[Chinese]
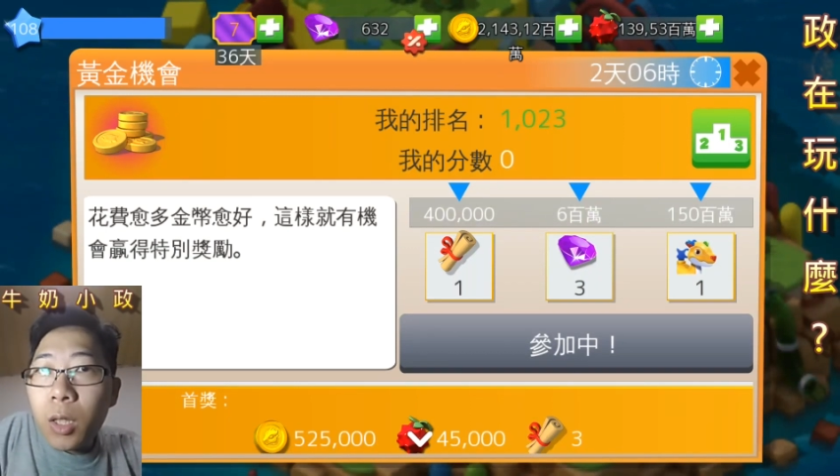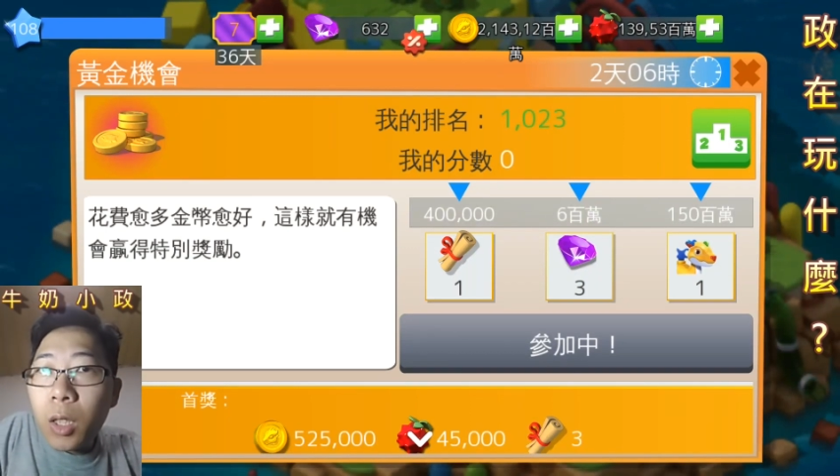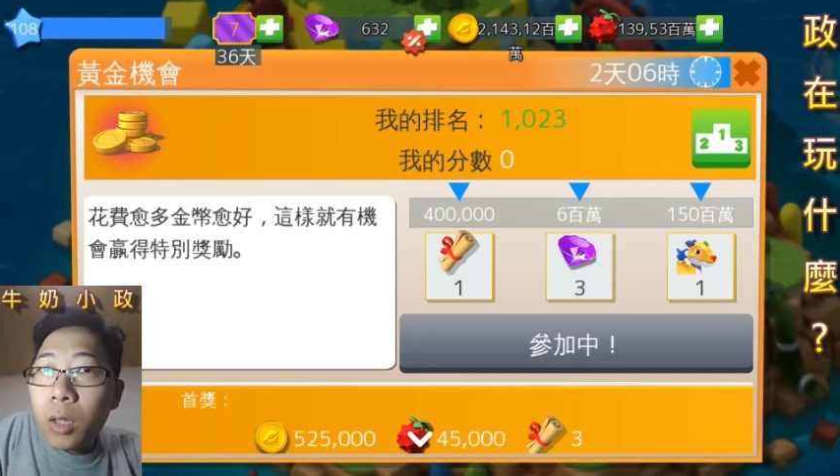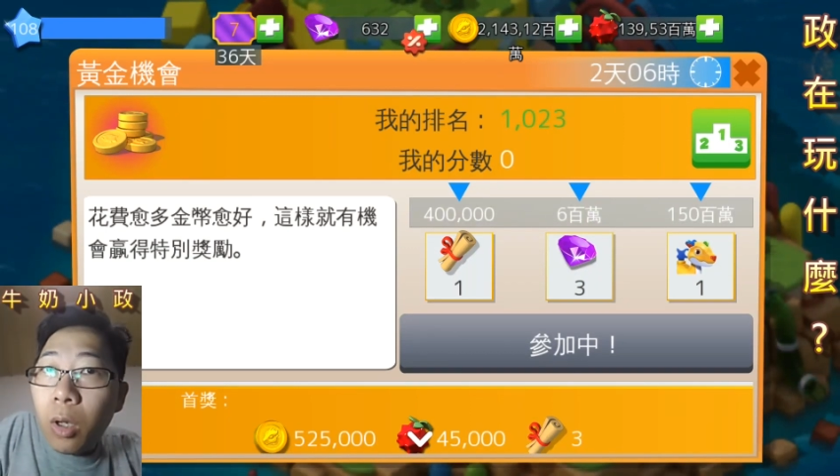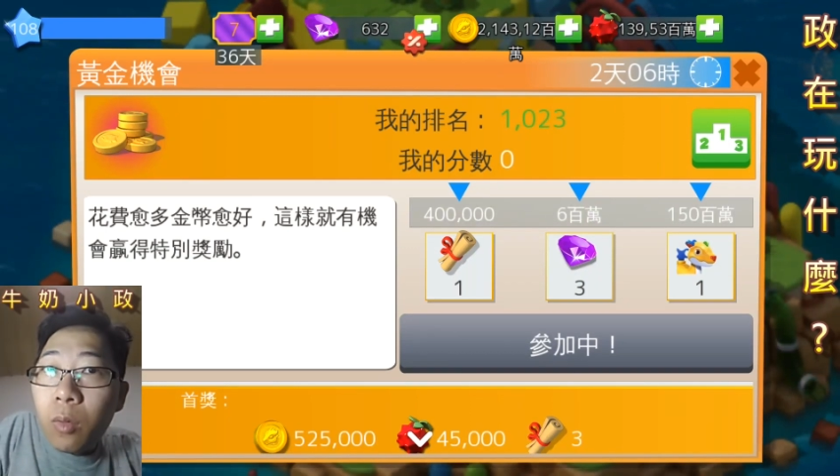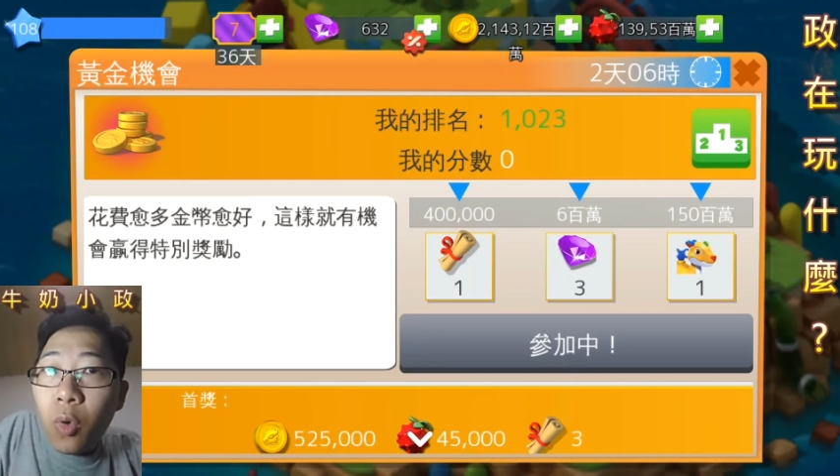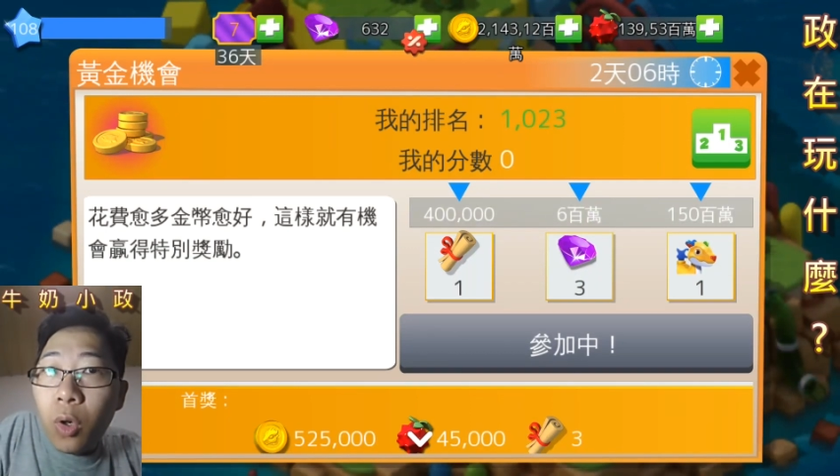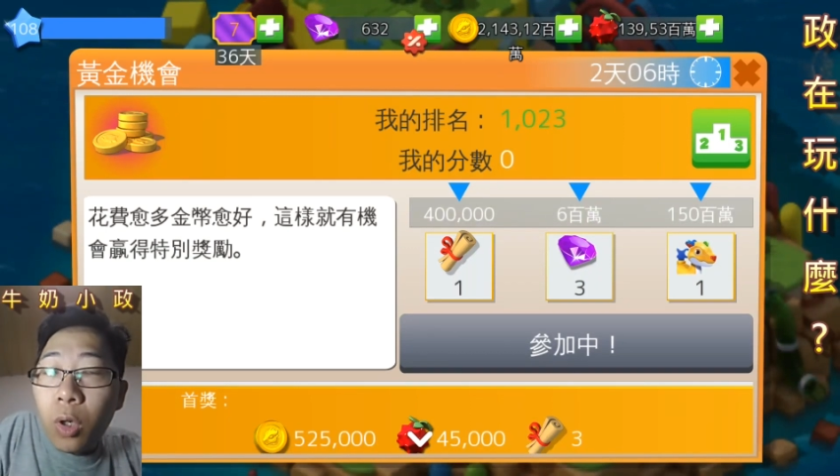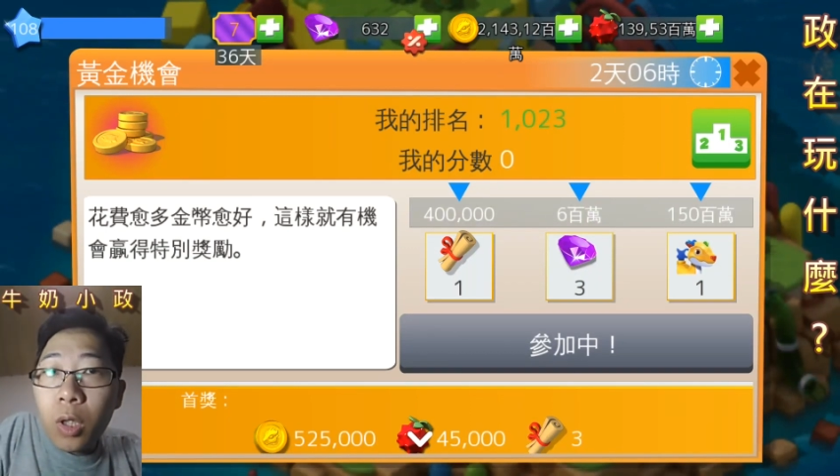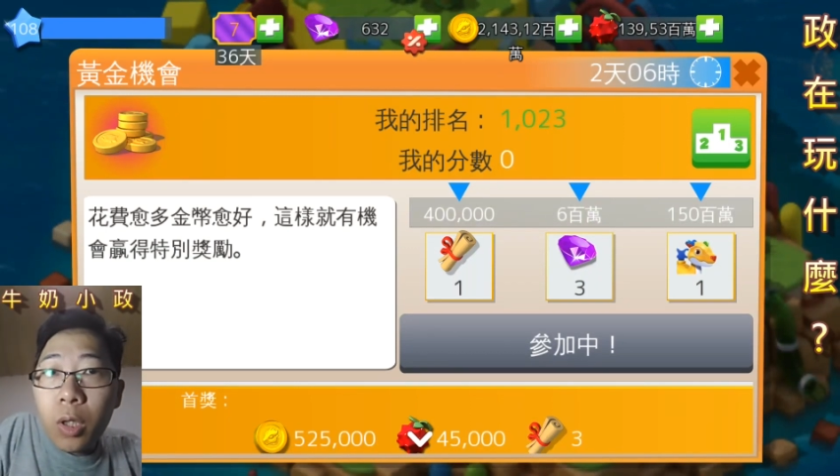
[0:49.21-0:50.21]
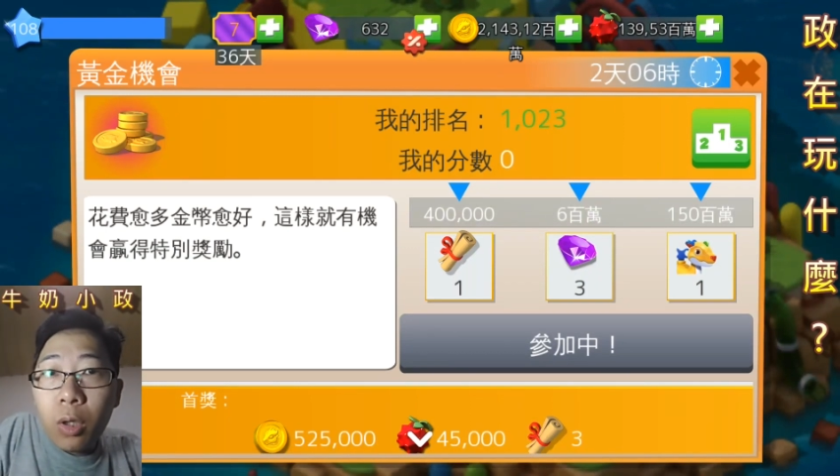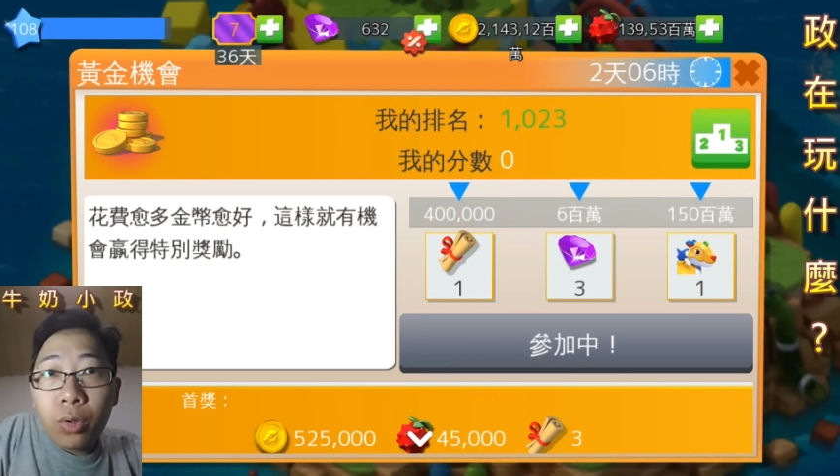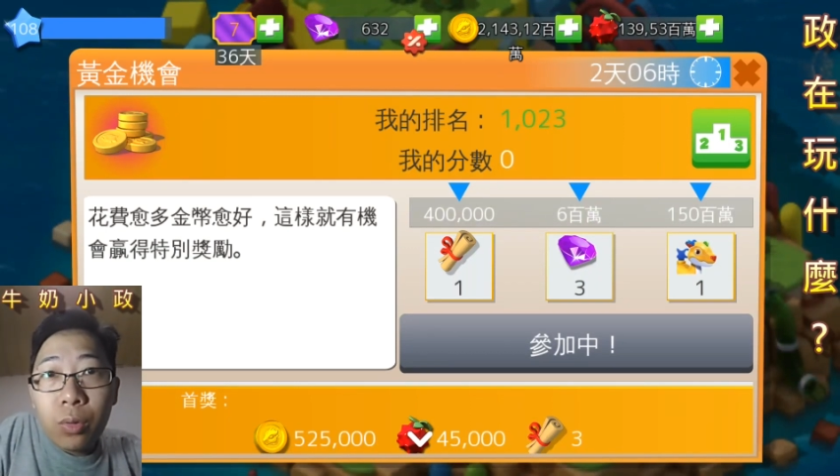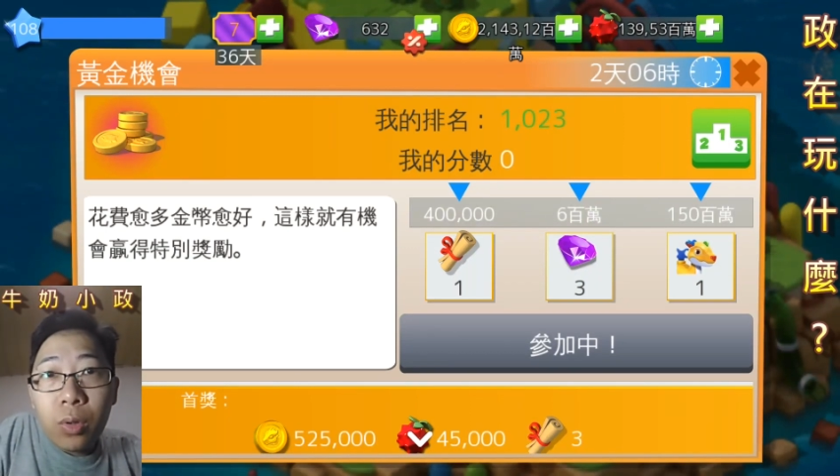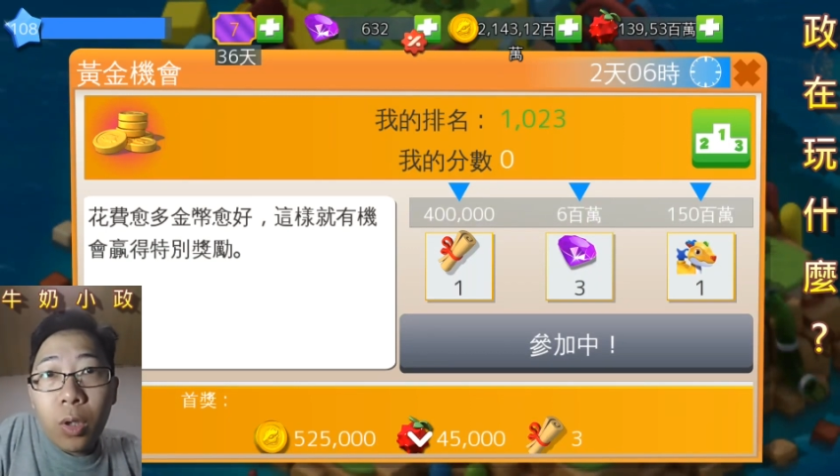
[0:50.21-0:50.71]
这个周末呢又
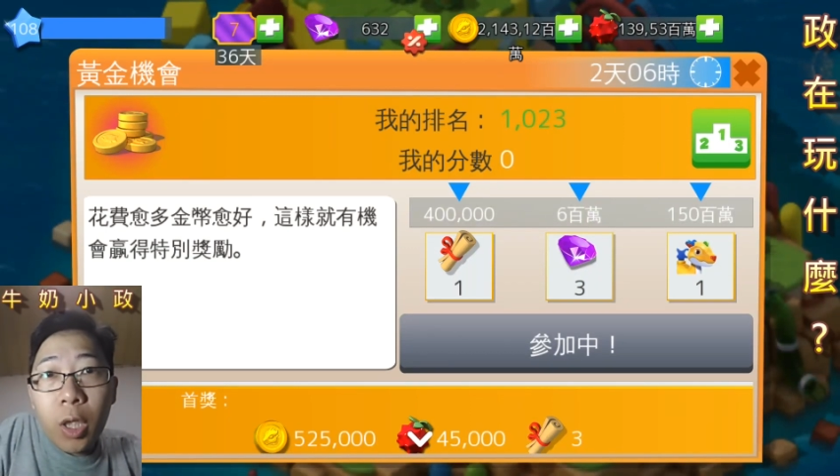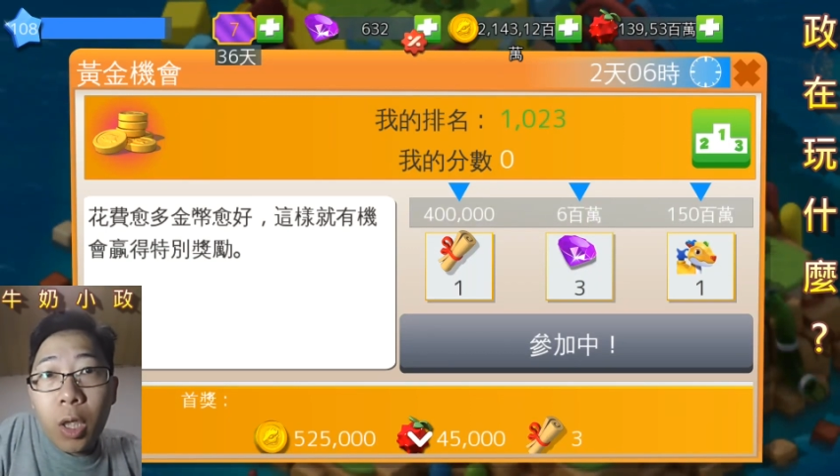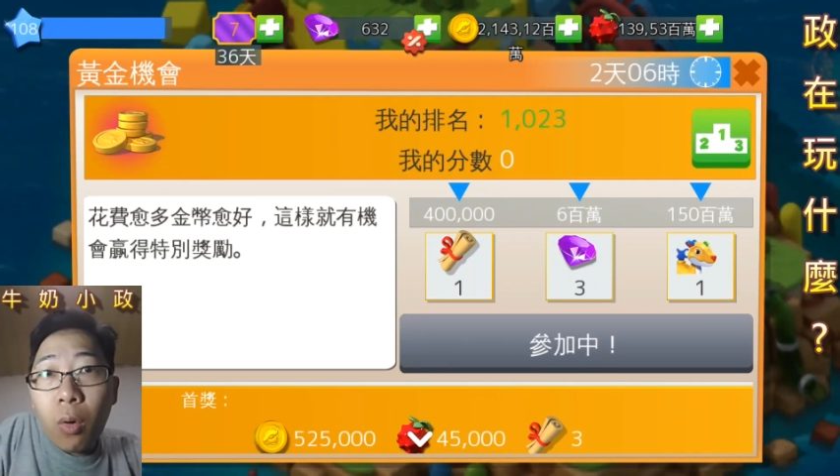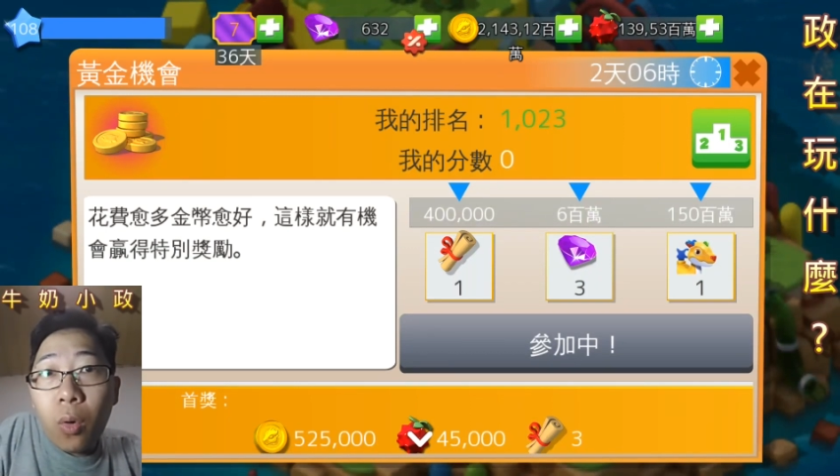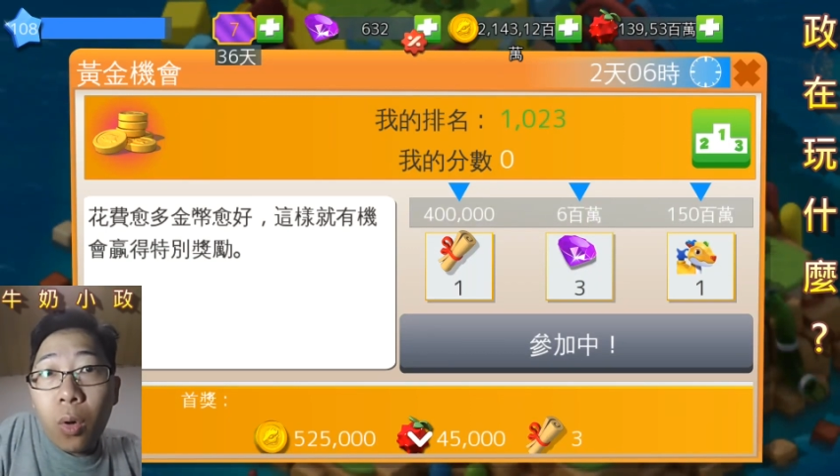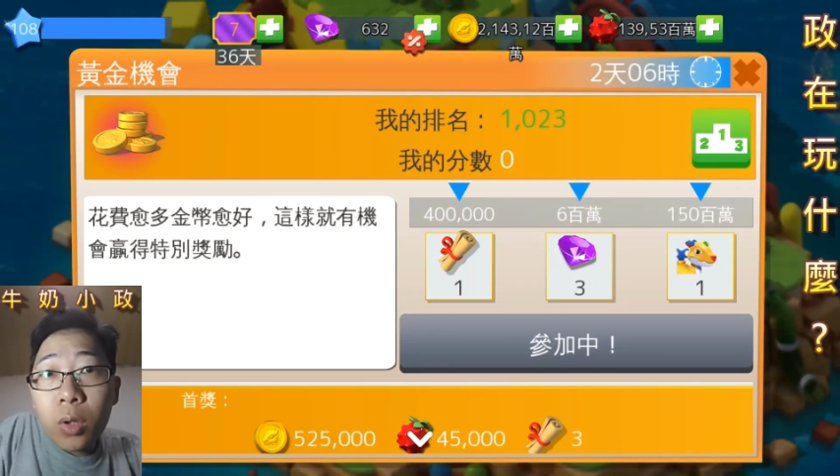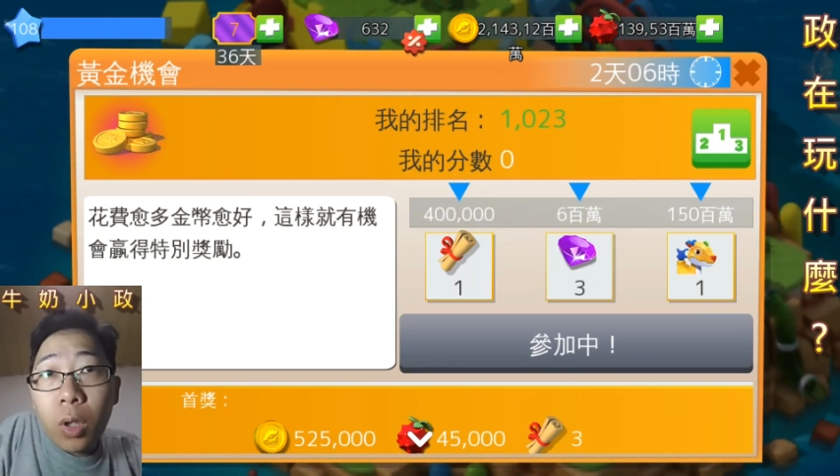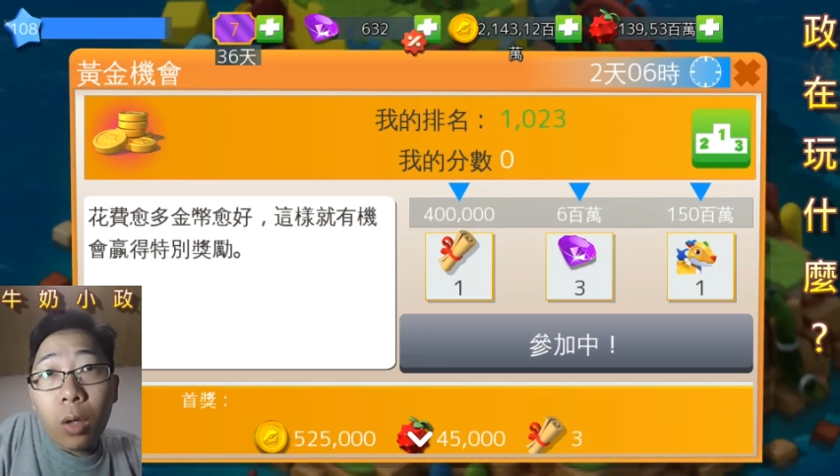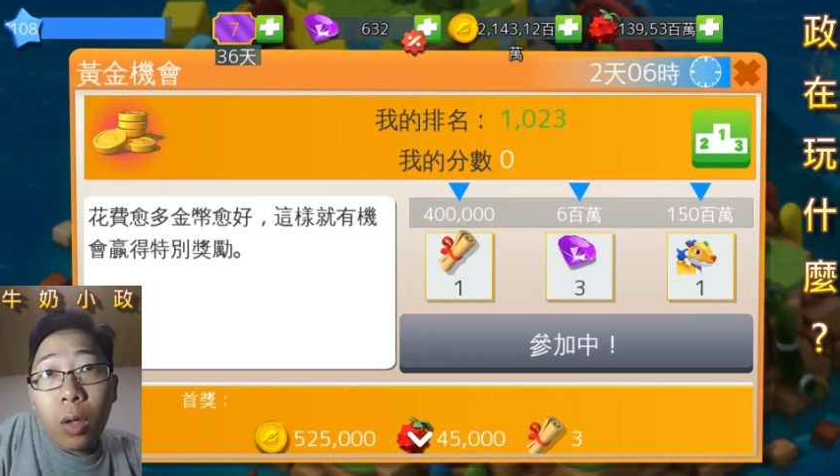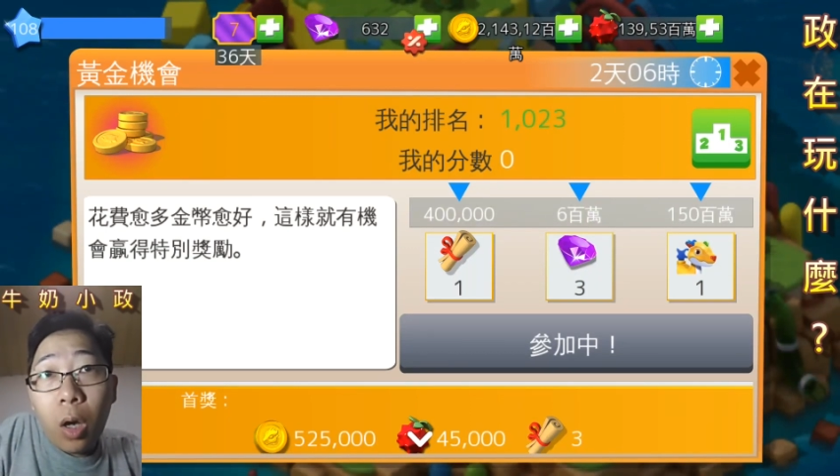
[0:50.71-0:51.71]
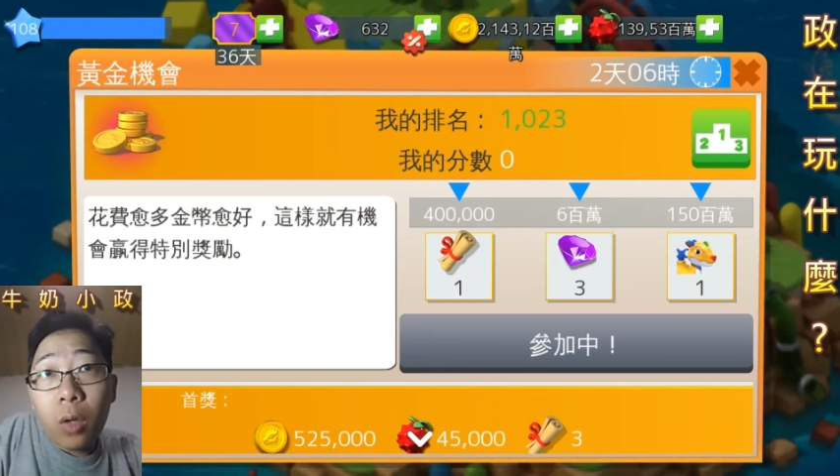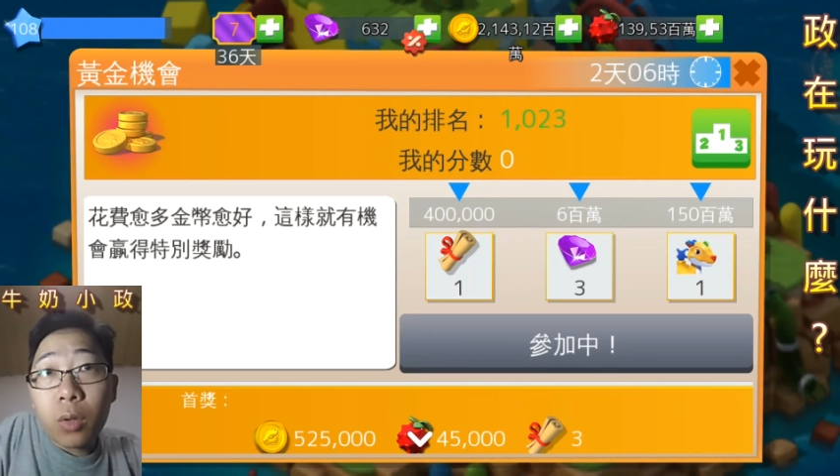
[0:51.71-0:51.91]
出了一个活动哈，